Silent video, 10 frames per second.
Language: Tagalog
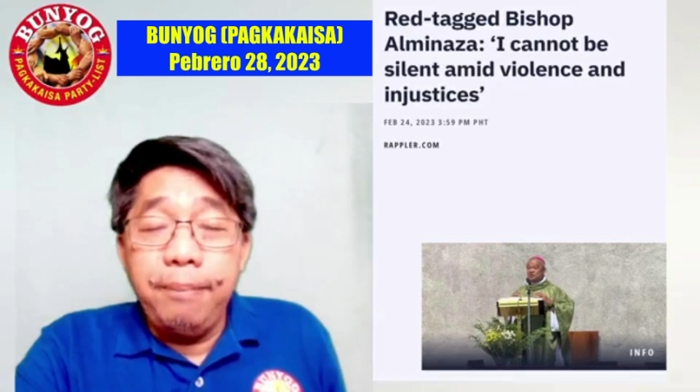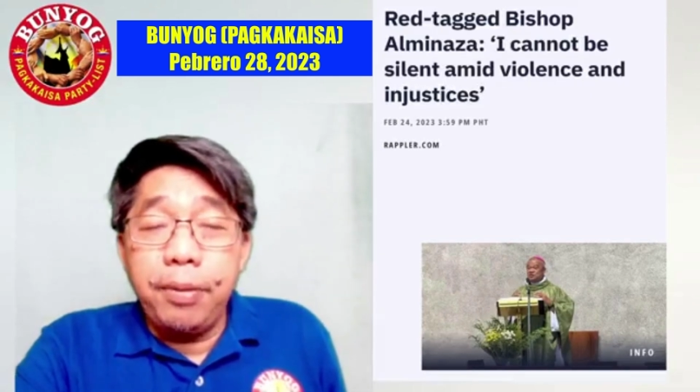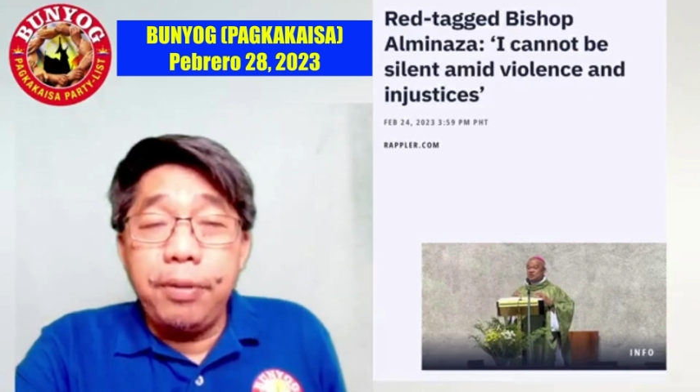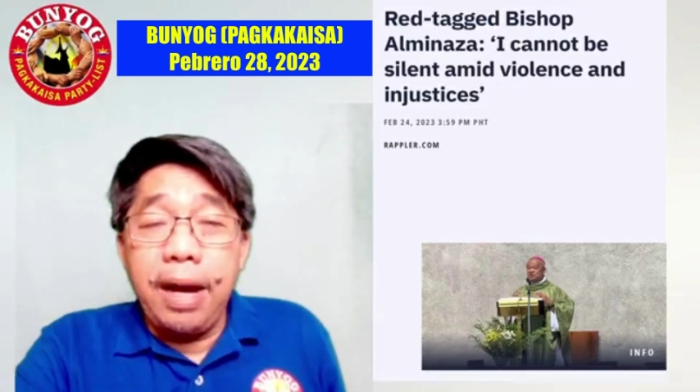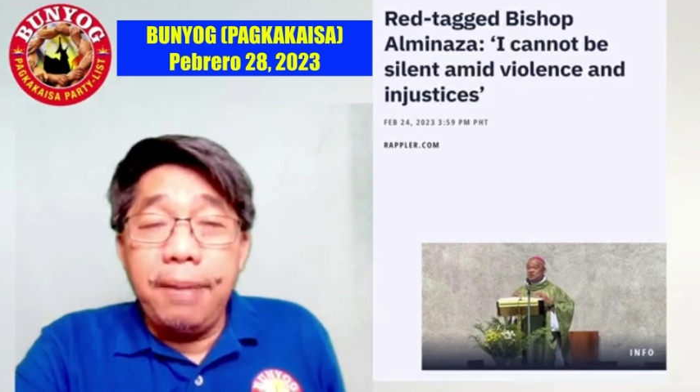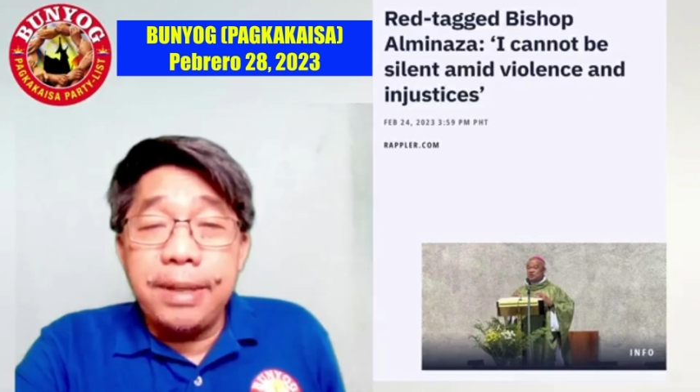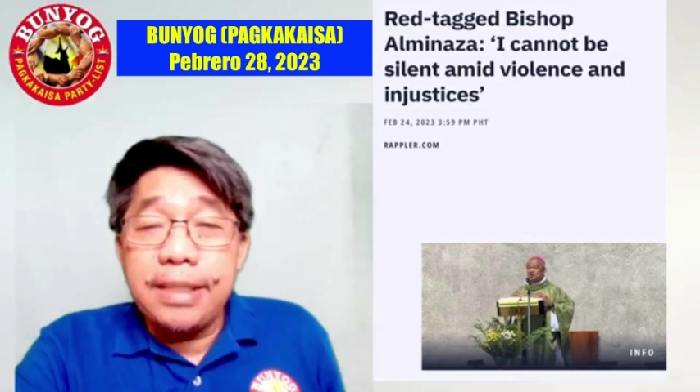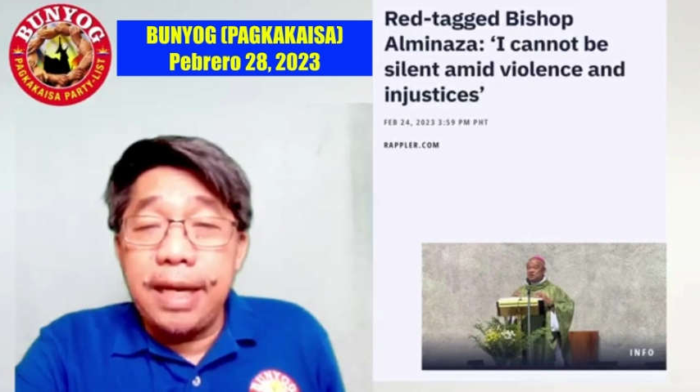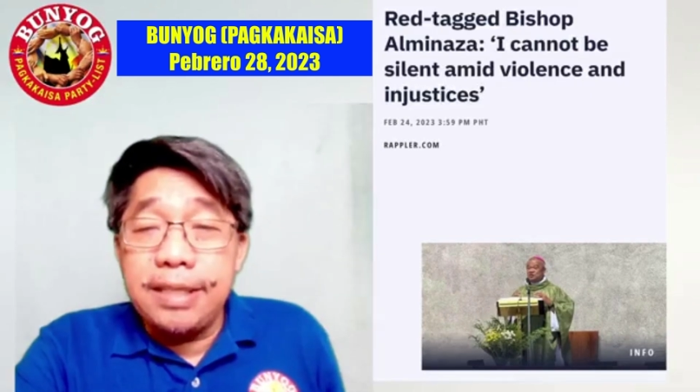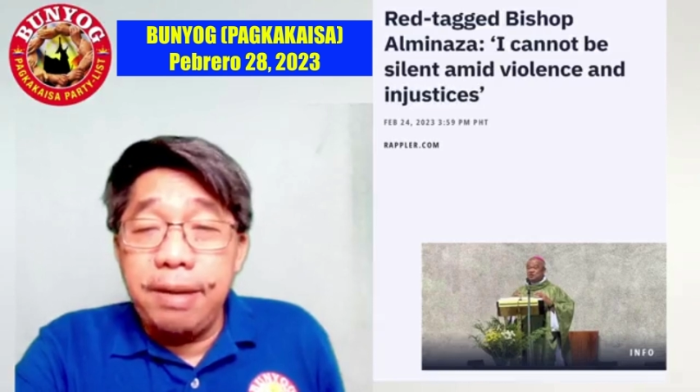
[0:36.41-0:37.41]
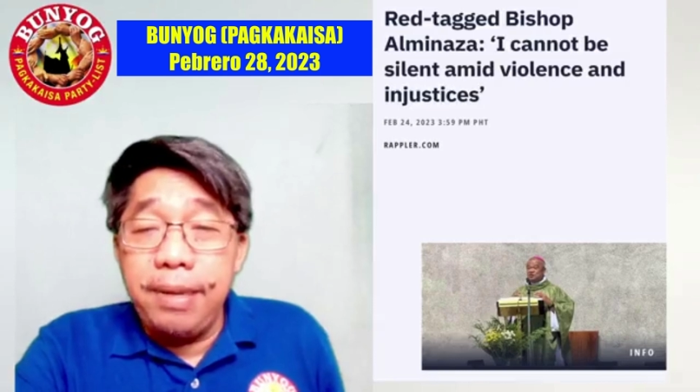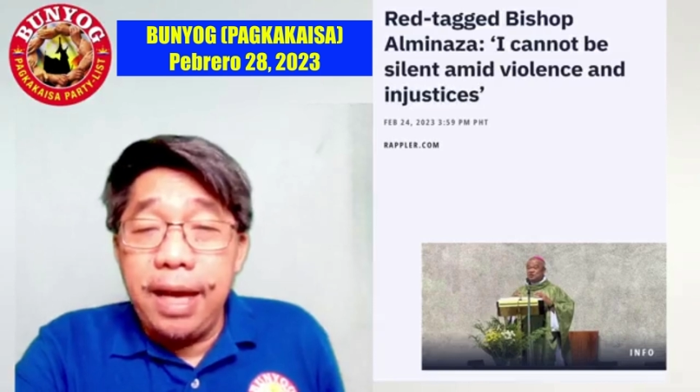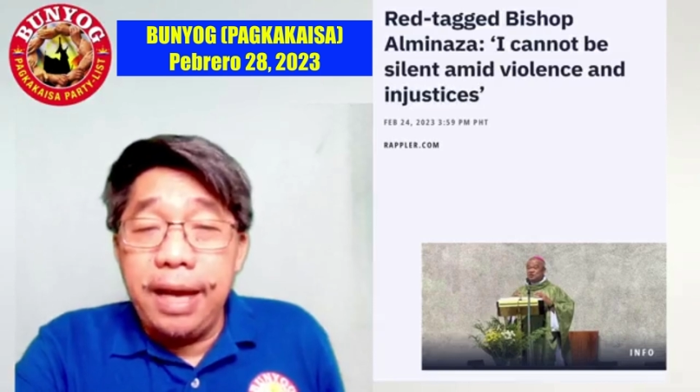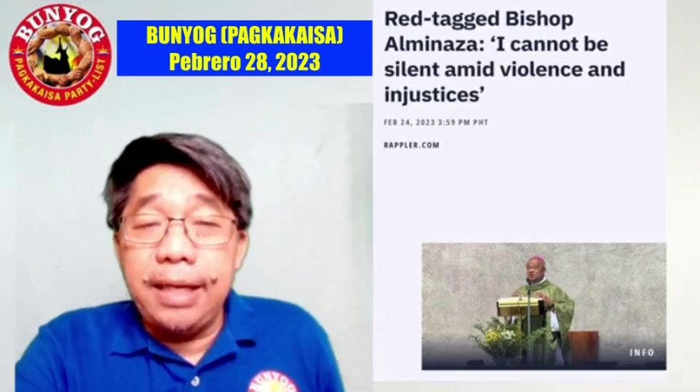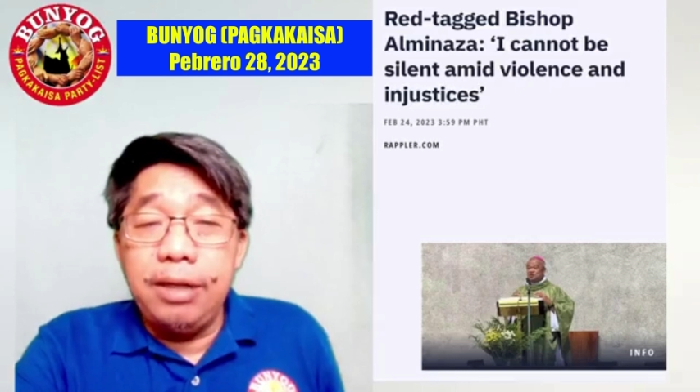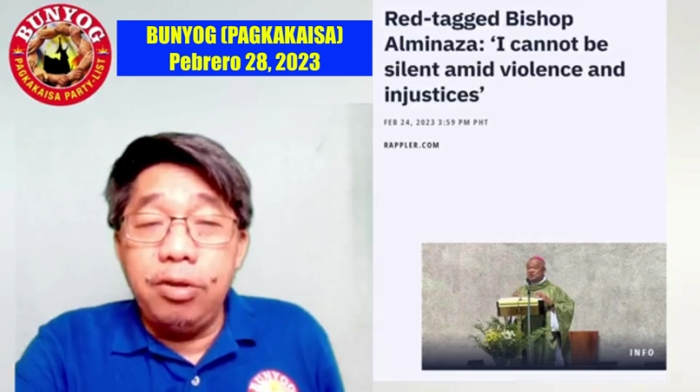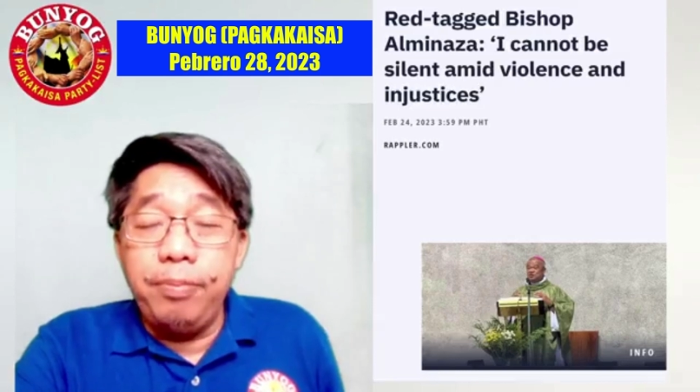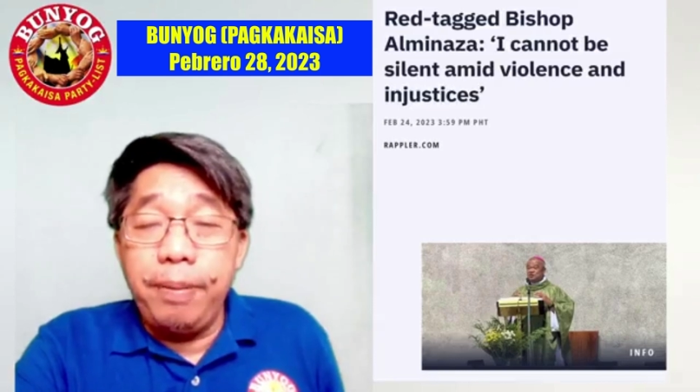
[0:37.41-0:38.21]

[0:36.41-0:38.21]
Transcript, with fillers: programa sa SMNI noong